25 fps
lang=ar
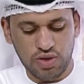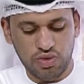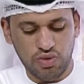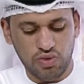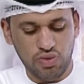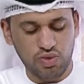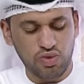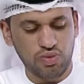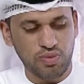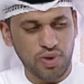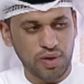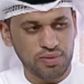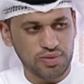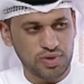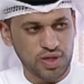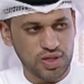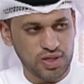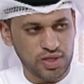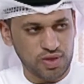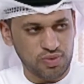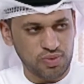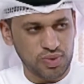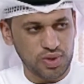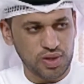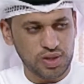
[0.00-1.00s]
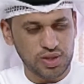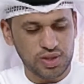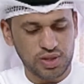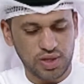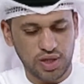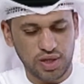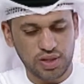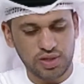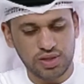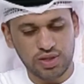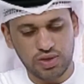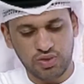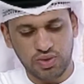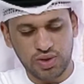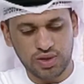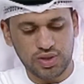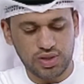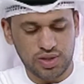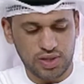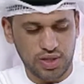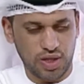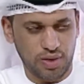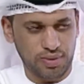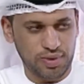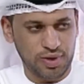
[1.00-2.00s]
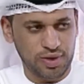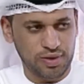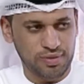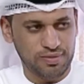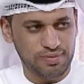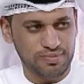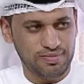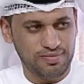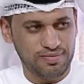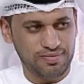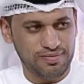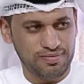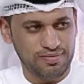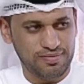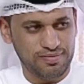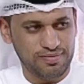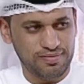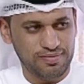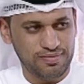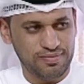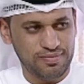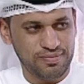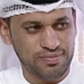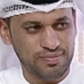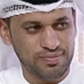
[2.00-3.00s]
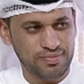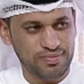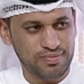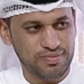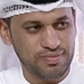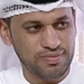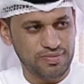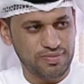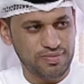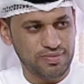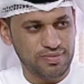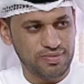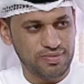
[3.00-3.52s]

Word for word: وهو ما امتازت به عن السنوات السابقة يعني هذه السنة